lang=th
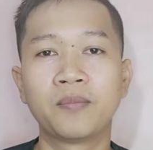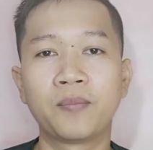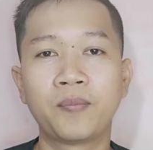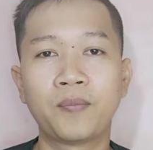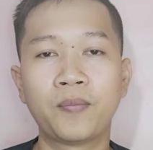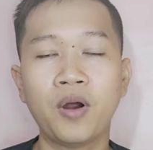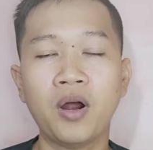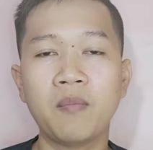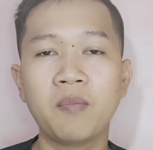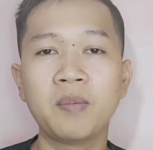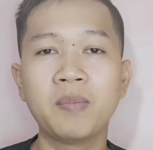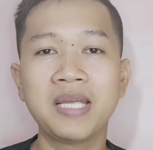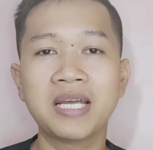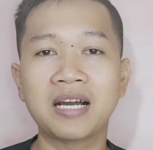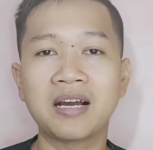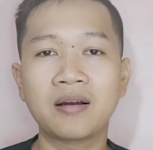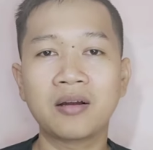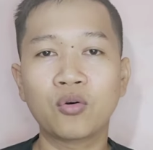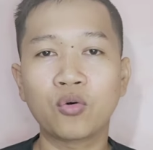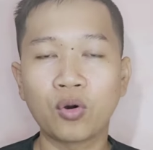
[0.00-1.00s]
เพราะมันมี
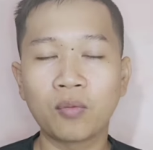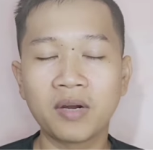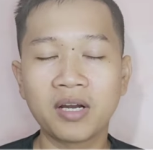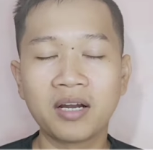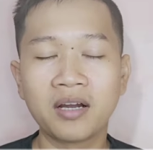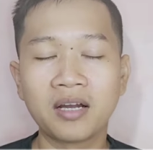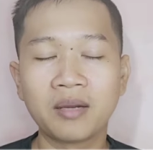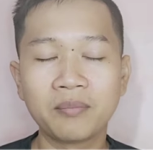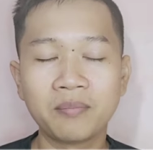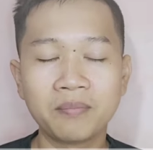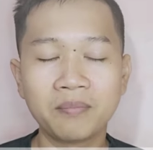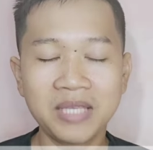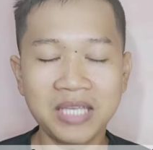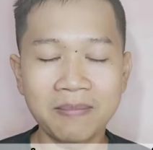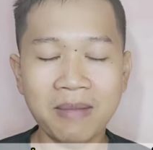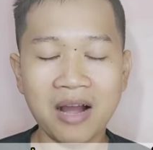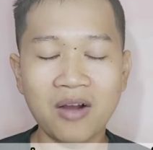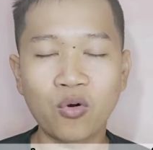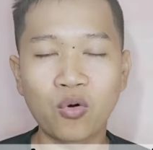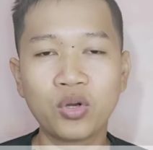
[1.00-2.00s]
ครับมี
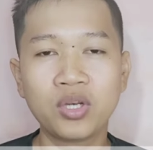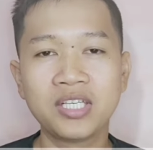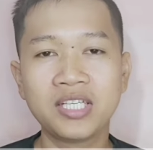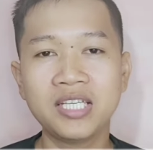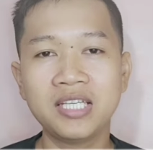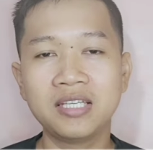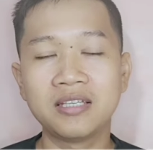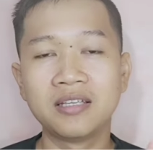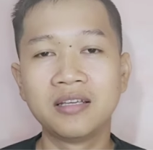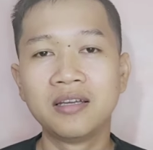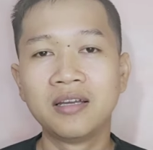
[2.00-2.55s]
บางคนที่